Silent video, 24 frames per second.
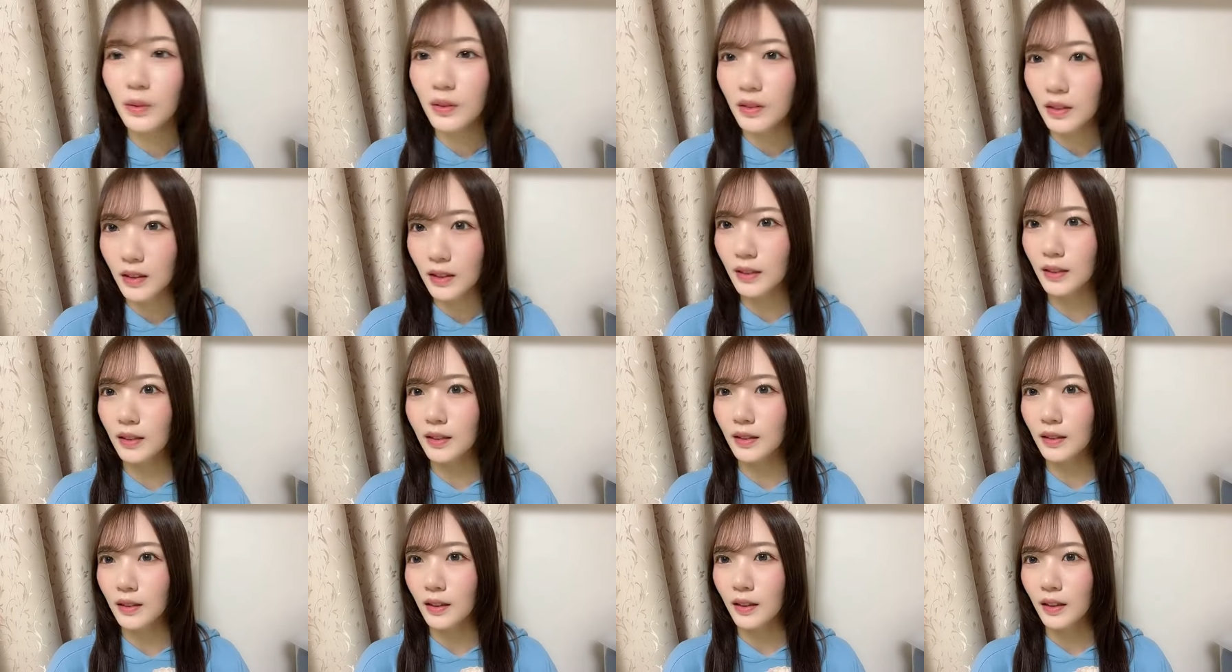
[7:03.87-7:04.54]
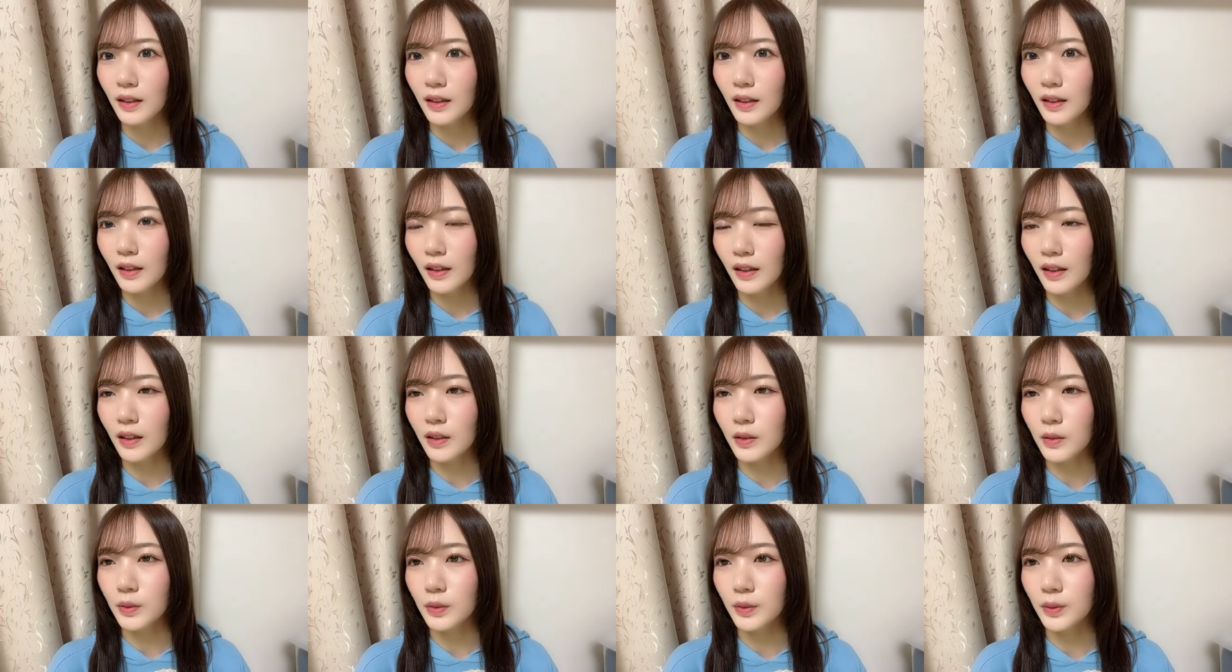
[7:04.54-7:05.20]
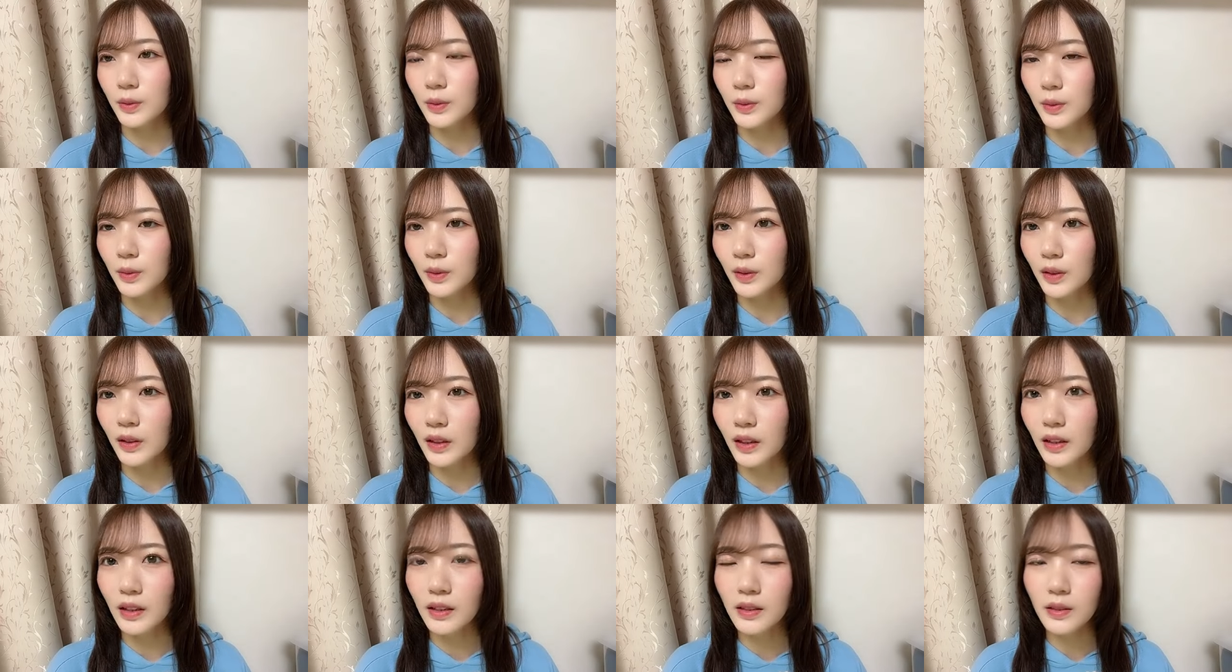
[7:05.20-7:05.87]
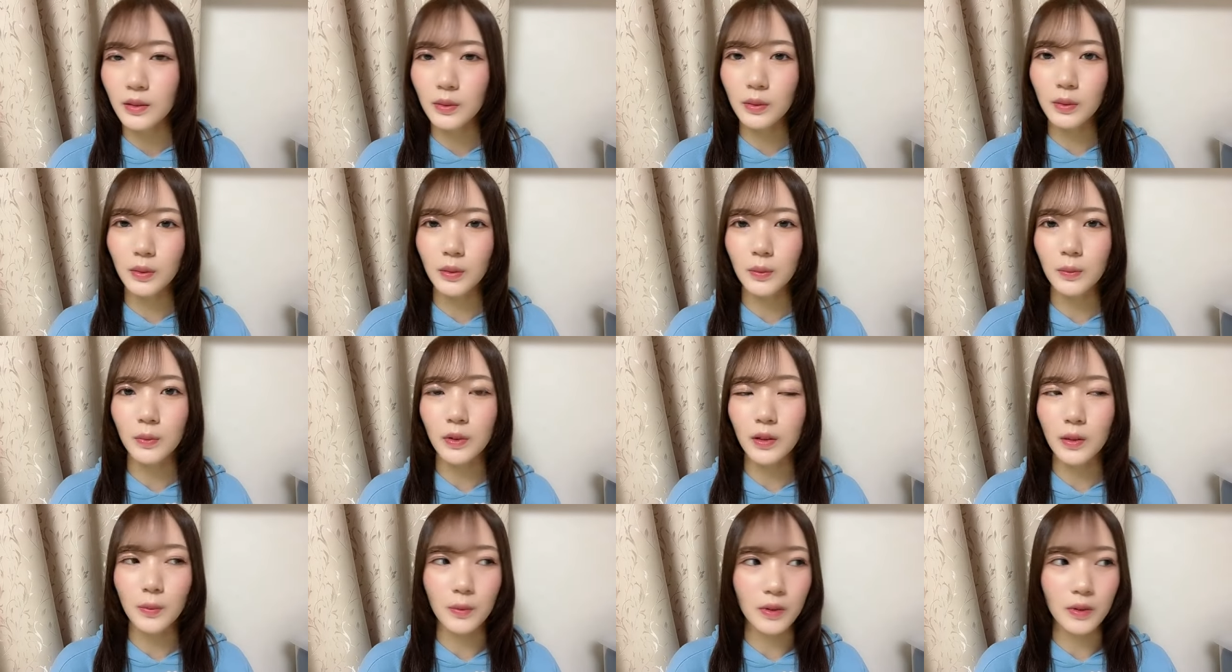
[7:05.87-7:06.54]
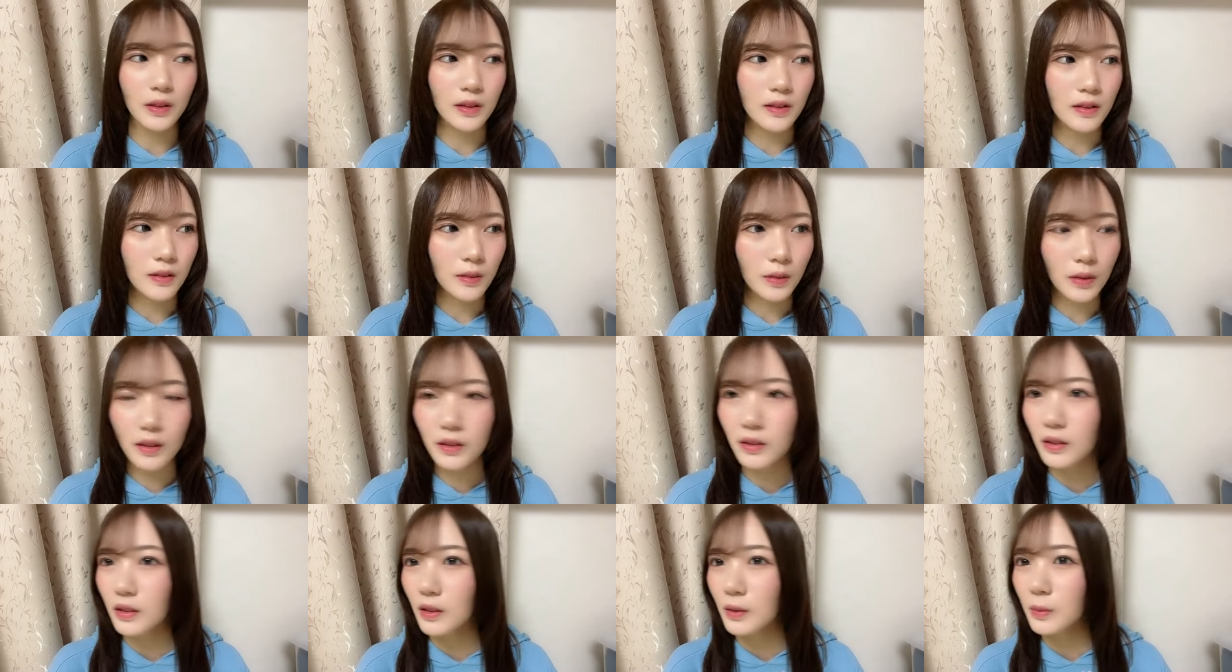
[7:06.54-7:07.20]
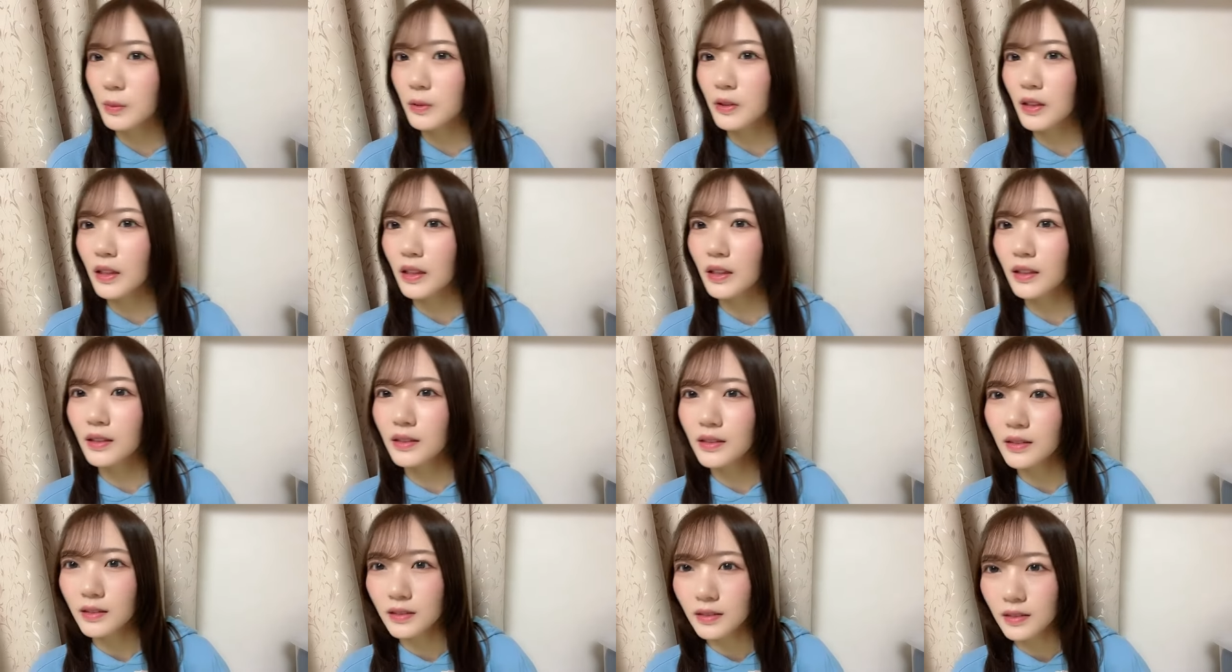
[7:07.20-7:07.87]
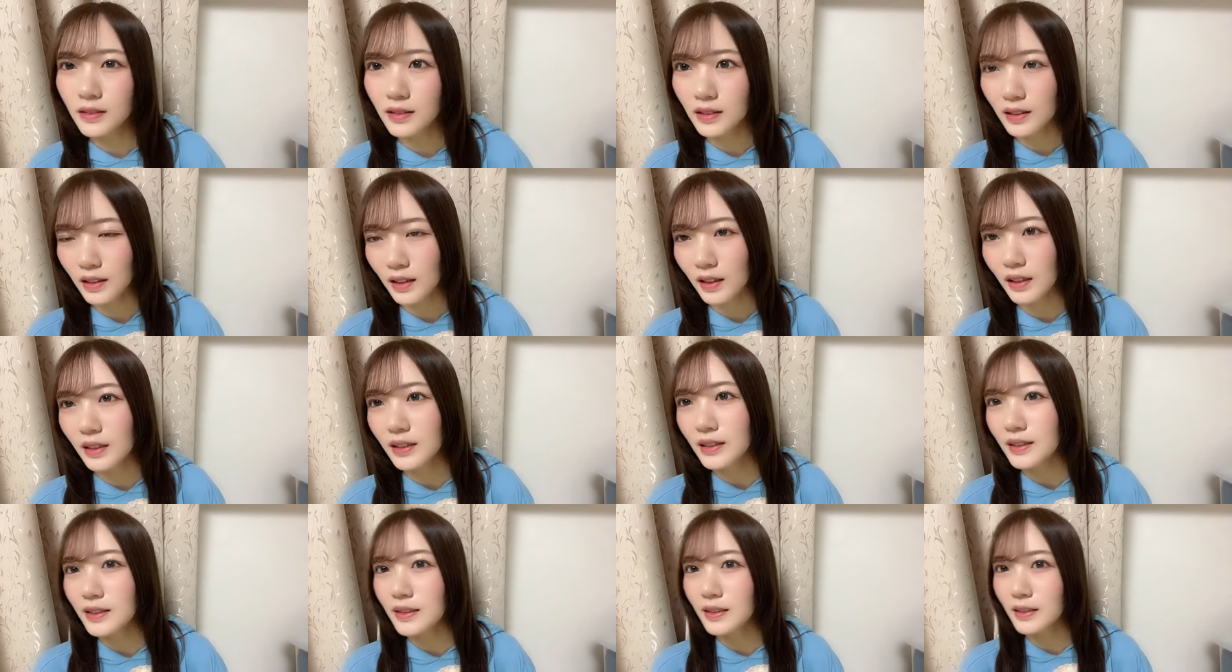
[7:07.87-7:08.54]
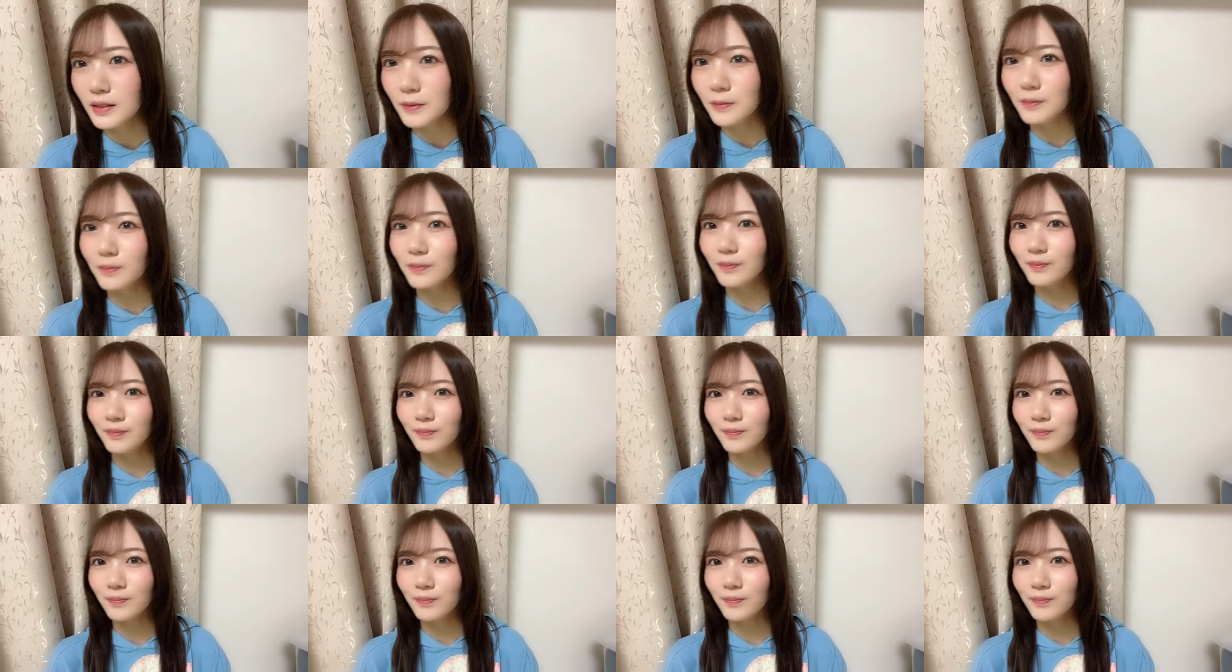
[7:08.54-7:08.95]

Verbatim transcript: にあのあれしようと思ってますファンクラブで配信